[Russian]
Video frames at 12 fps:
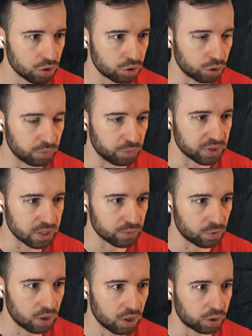Что это был за
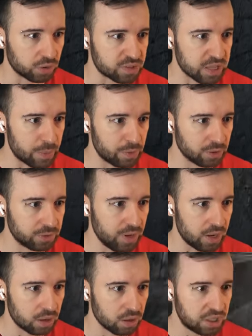звук? Кто-то взламывал
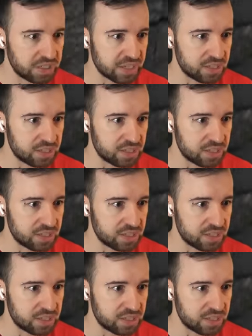дверь. Тихо,